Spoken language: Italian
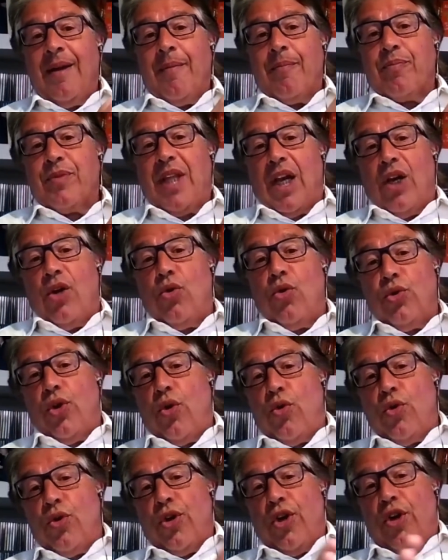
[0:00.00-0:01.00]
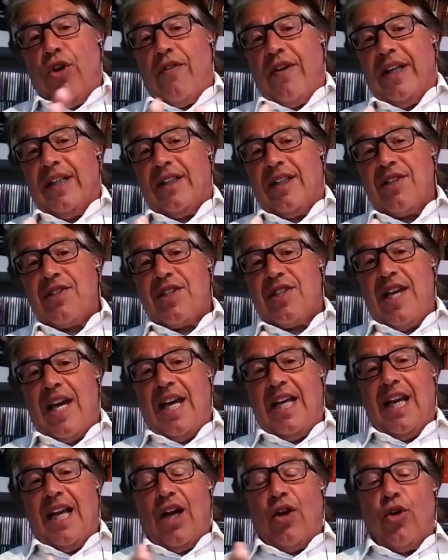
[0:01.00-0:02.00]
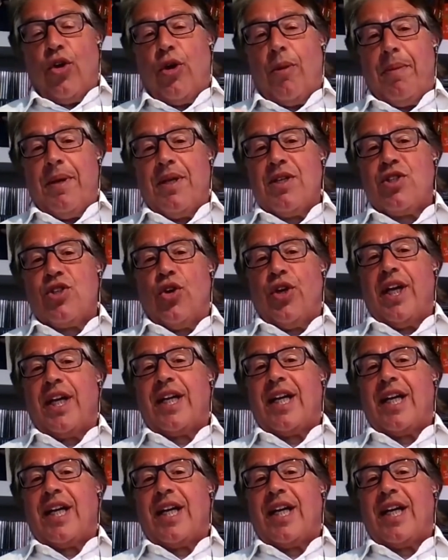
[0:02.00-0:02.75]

dall'1-1-96 la loro pensione è